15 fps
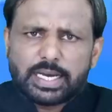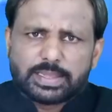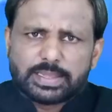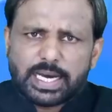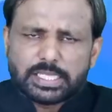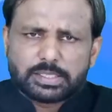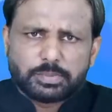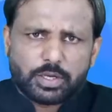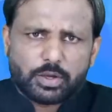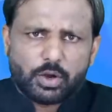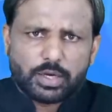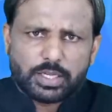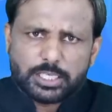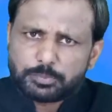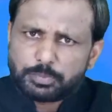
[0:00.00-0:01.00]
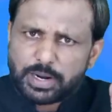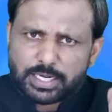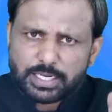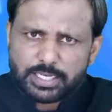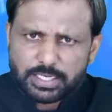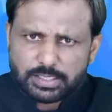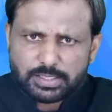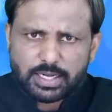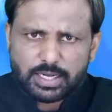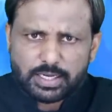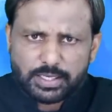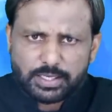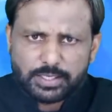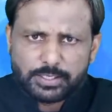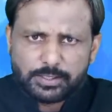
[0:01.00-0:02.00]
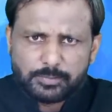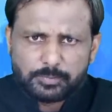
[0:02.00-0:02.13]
अलग अंदाज में कांग्रेस पार्टी नजर आ रही